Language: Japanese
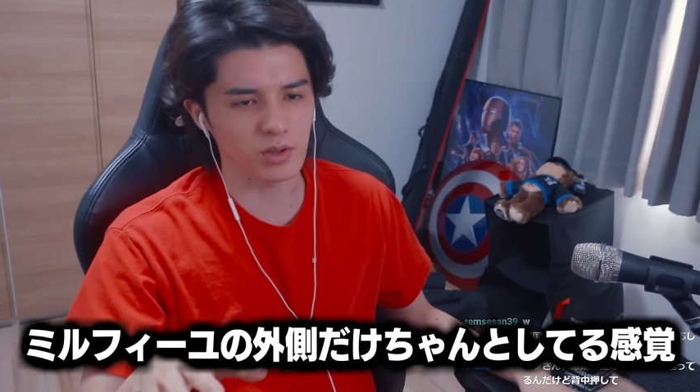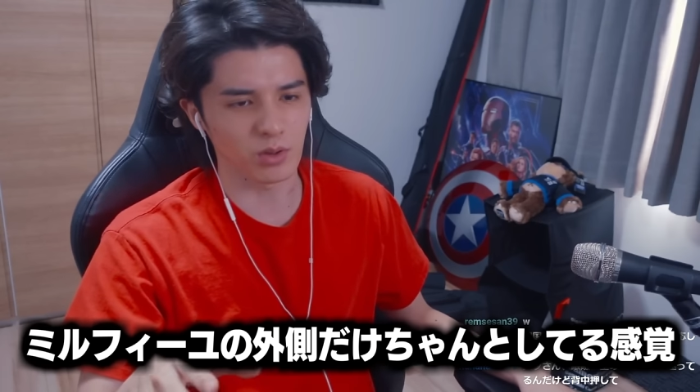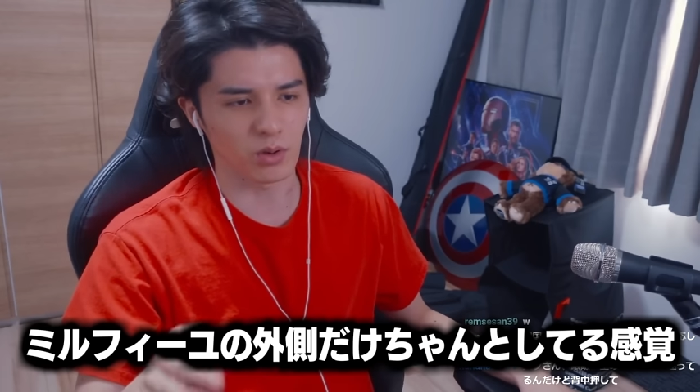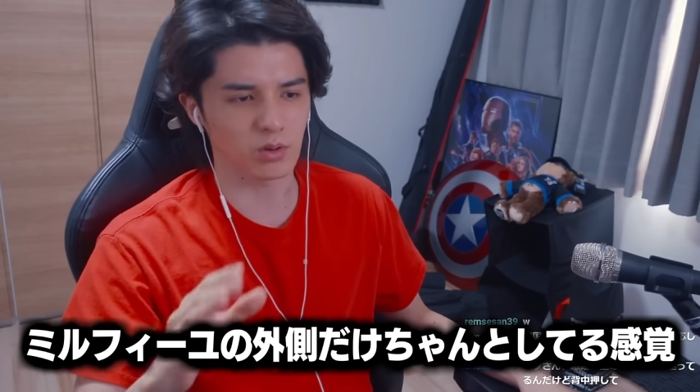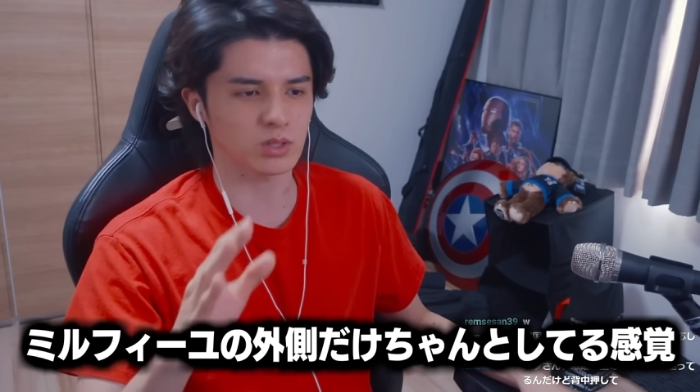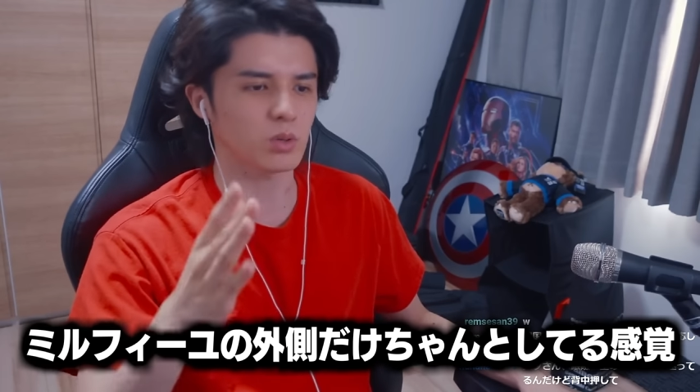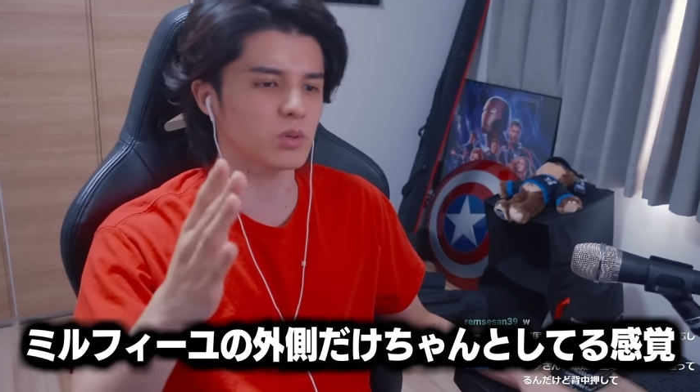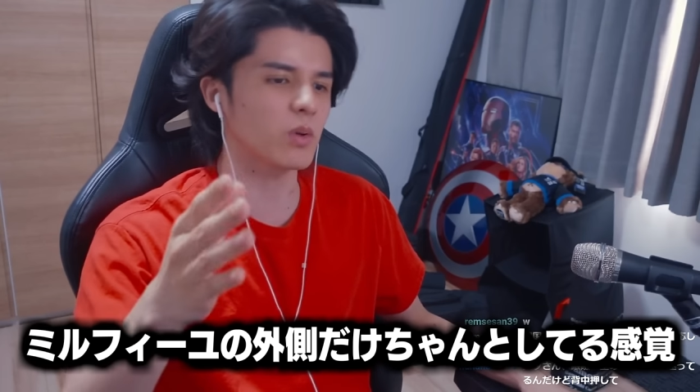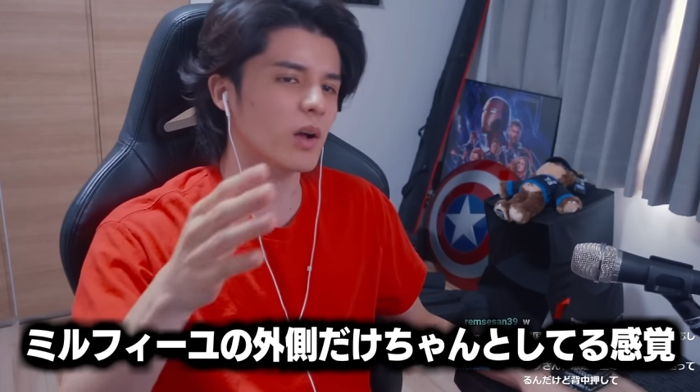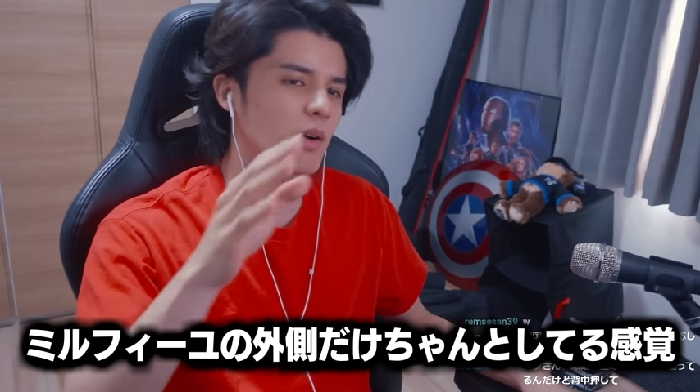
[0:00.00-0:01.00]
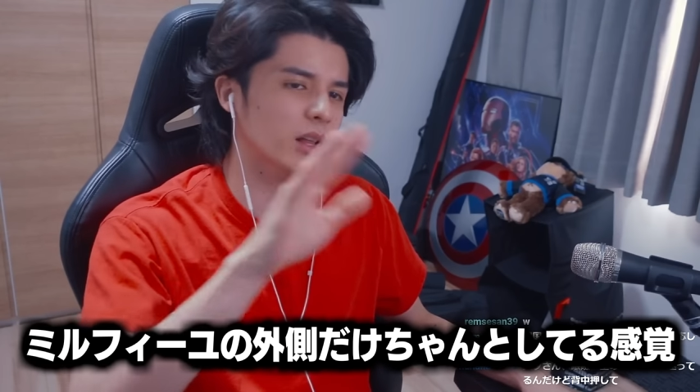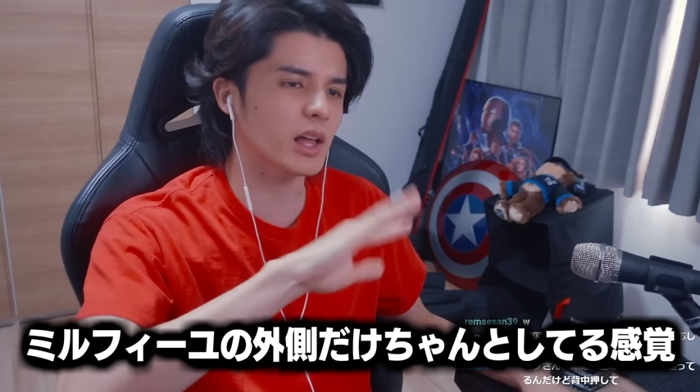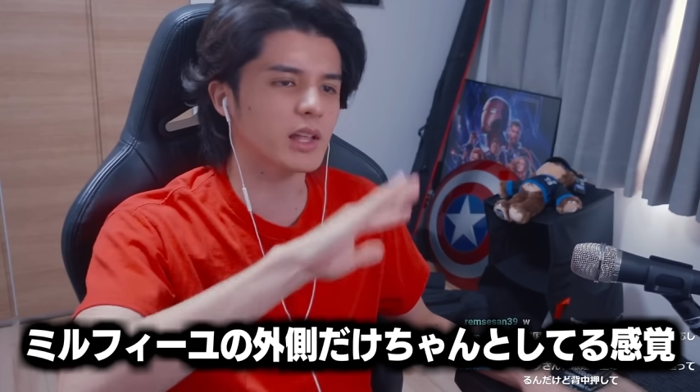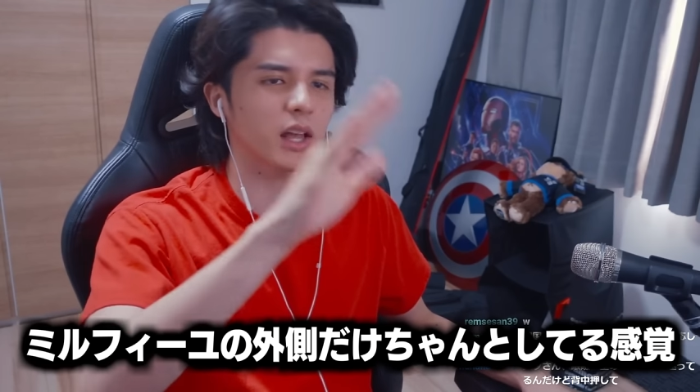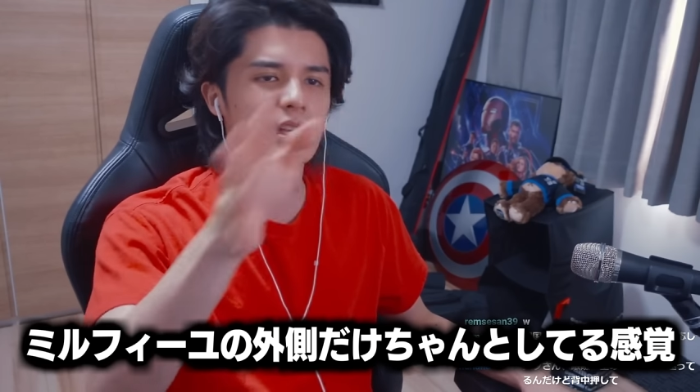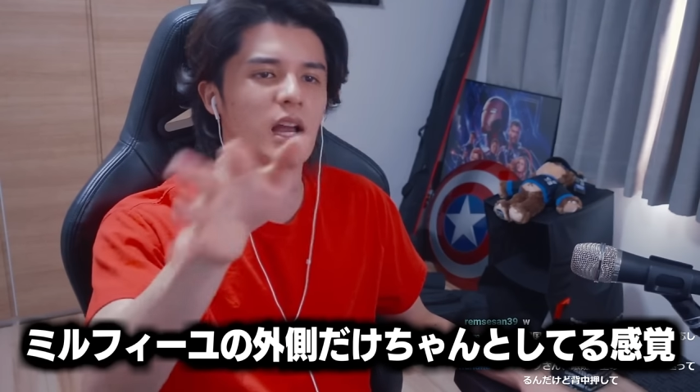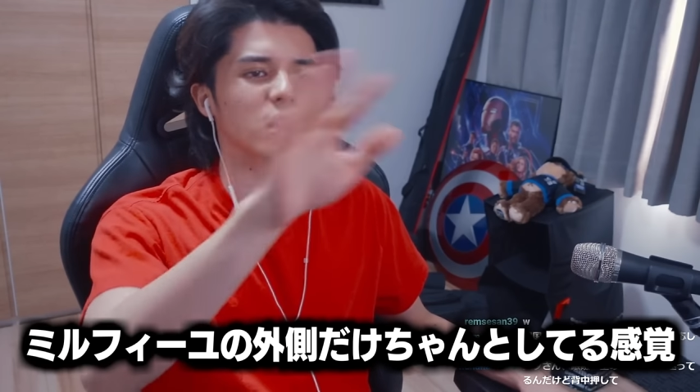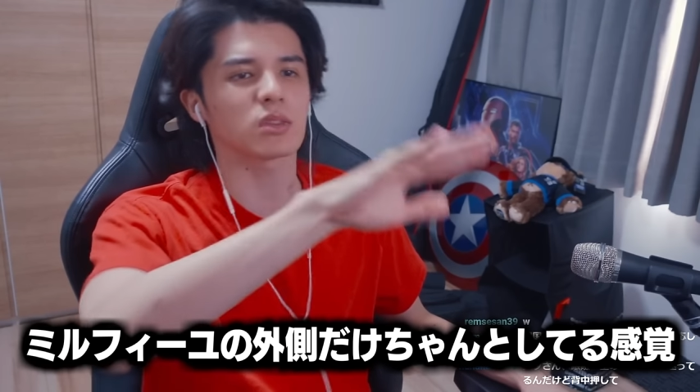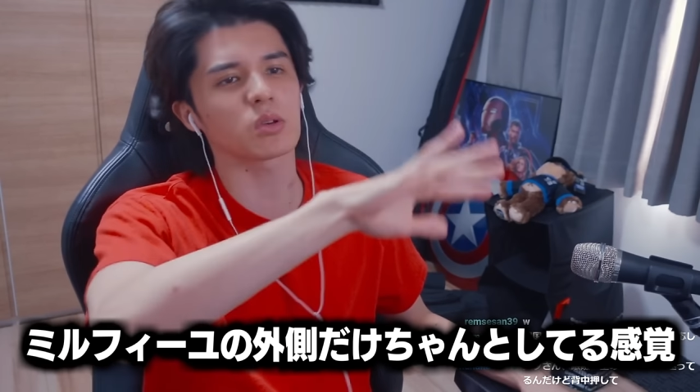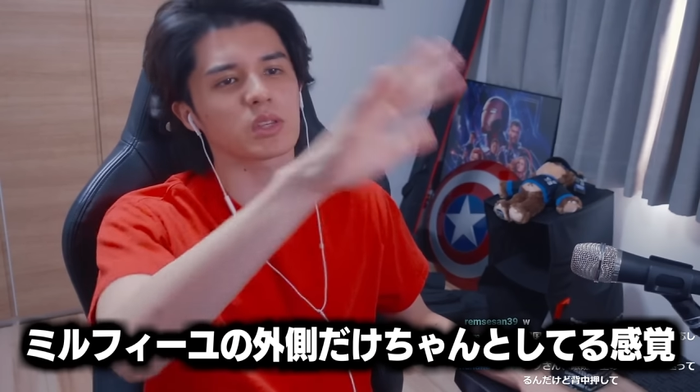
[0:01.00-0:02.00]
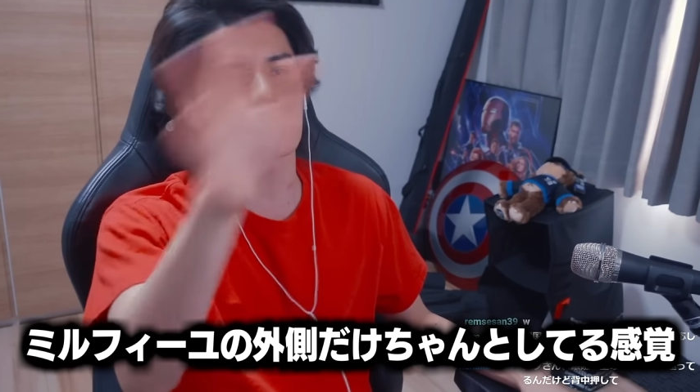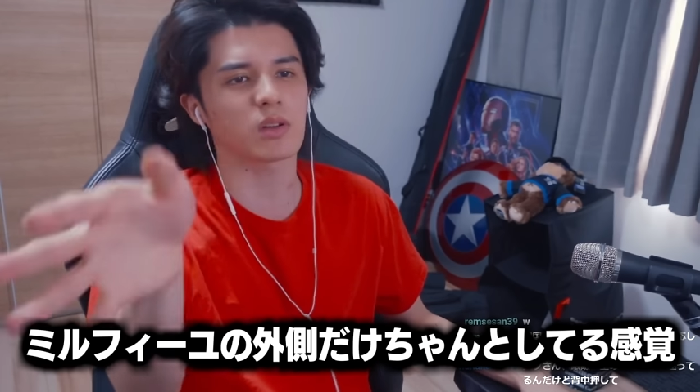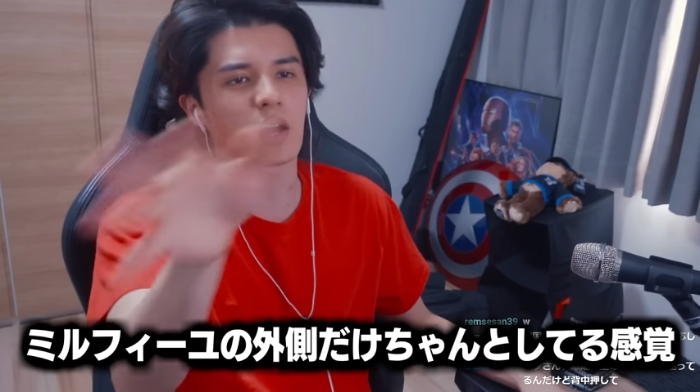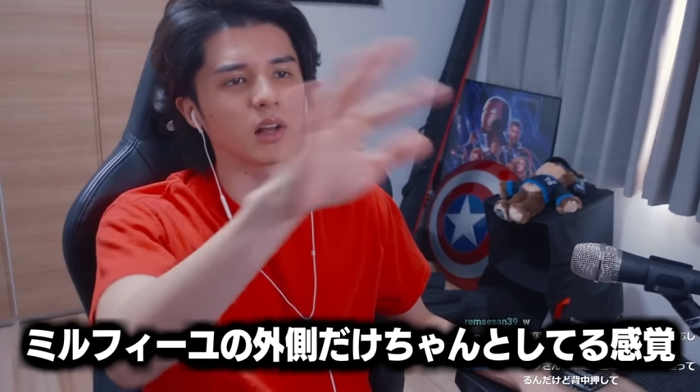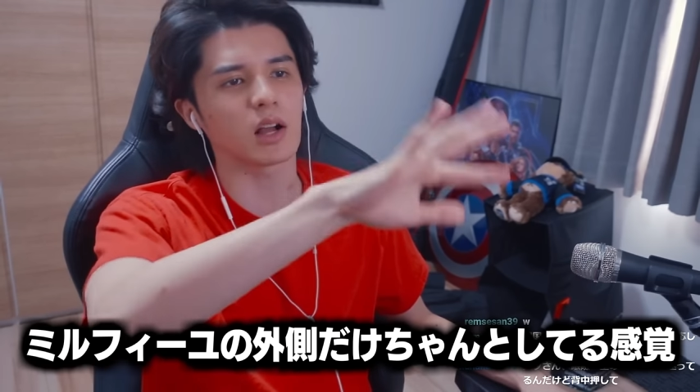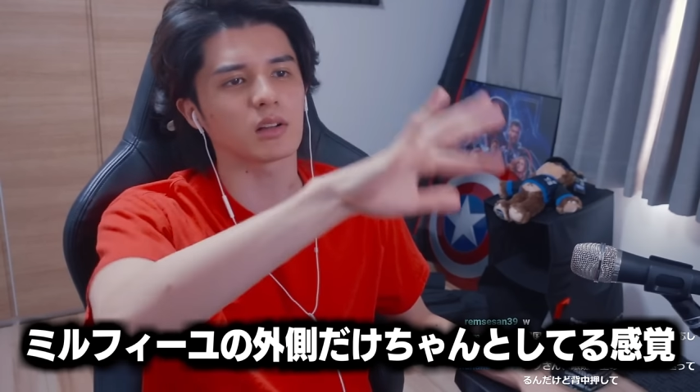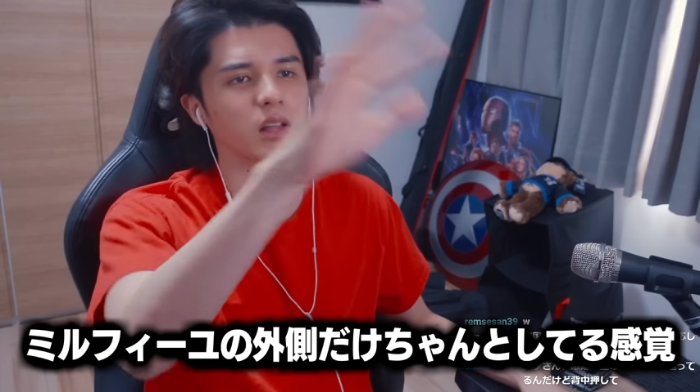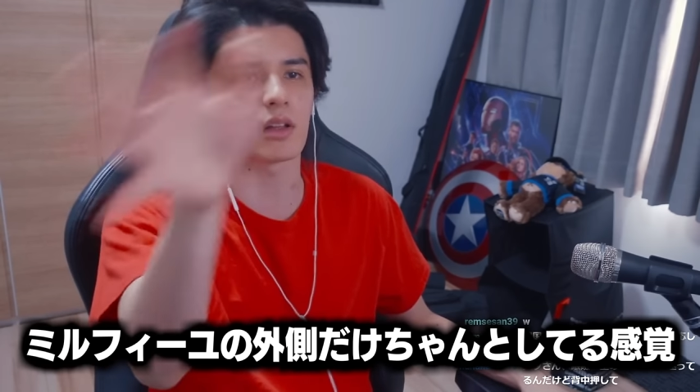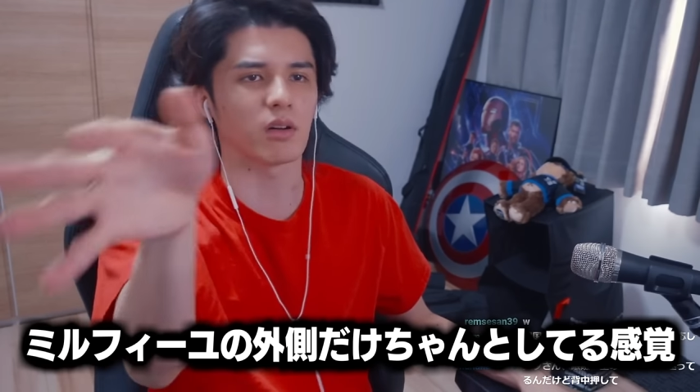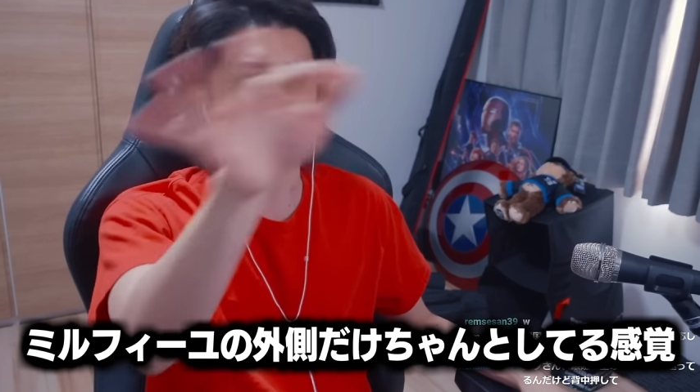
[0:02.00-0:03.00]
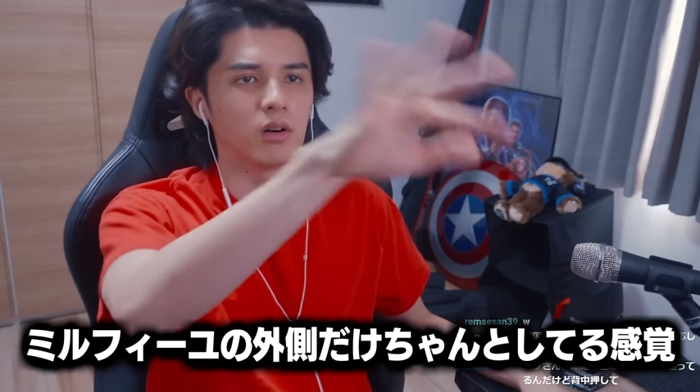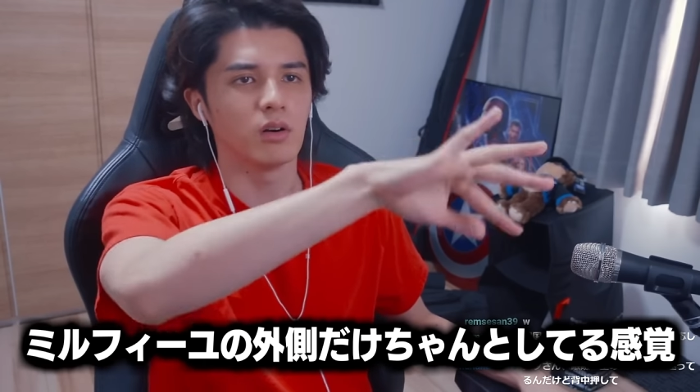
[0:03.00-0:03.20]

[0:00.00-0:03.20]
ユの外側だけちゃんとしてる感覚なのよ。